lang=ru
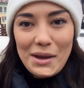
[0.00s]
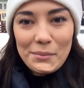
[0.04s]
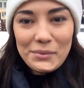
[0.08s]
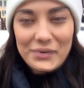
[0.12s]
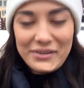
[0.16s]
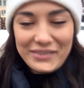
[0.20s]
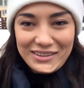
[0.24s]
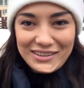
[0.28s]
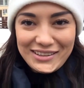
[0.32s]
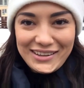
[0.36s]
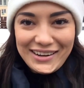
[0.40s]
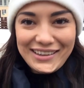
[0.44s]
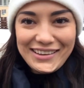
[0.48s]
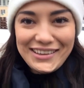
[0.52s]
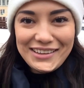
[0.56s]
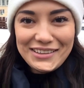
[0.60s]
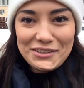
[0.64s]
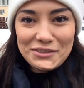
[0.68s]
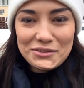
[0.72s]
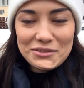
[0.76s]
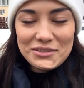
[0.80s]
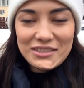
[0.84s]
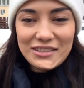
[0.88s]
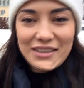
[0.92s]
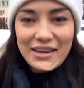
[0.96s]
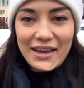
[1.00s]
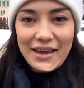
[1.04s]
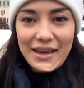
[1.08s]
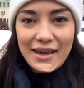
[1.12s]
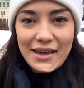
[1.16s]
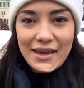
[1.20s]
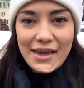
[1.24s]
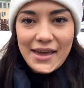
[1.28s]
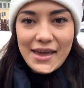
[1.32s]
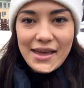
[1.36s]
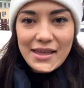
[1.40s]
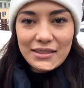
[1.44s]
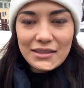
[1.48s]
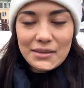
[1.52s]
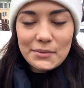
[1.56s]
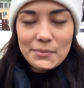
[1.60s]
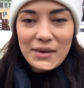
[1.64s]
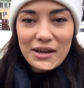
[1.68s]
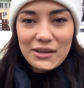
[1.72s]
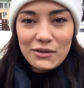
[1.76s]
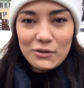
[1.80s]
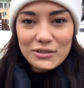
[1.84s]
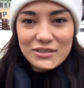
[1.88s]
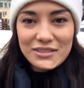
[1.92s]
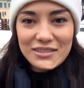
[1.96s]
Привет, дорогие друзья! Это
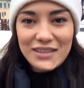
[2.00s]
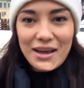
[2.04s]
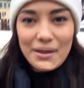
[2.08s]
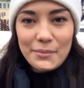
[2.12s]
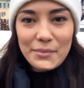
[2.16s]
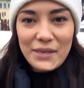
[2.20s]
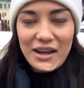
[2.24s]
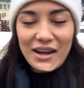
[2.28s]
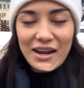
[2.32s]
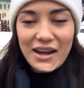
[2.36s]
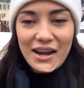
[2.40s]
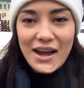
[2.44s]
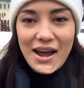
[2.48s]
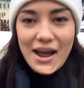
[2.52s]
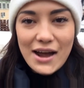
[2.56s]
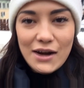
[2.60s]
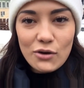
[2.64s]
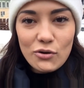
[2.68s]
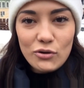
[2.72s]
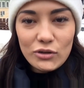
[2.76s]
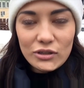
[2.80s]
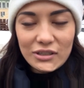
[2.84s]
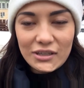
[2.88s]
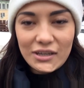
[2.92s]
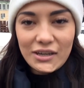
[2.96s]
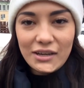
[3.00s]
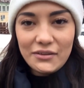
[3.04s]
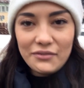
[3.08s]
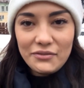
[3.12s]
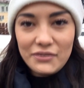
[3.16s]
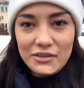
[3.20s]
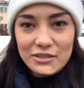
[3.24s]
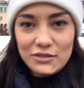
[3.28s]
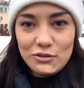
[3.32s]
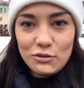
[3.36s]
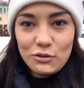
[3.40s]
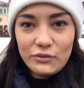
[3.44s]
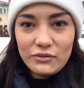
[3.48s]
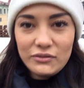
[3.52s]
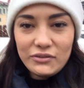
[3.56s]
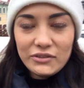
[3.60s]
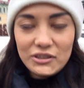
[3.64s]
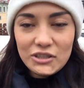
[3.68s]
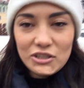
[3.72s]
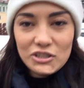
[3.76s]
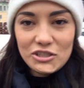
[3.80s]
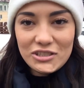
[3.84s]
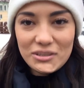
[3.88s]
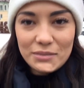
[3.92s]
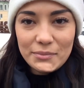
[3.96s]
мое самое короткое видео в
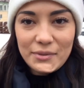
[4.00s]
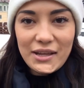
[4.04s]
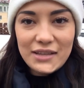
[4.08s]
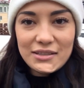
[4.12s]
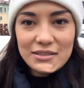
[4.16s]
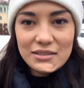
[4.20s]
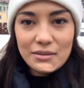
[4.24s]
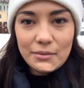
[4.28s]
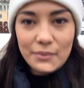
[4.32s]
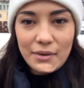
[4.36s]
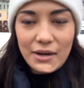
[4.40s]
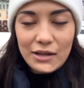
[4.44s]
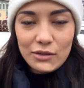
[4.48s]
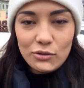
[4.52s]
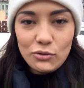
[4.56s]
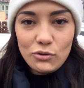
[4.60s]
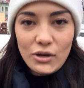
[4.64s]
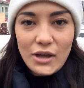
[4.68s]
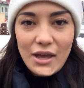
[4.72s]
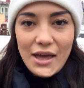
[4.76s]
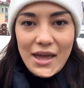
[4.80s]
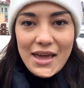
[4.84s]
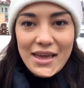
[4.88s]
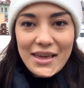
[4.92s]
2017 году,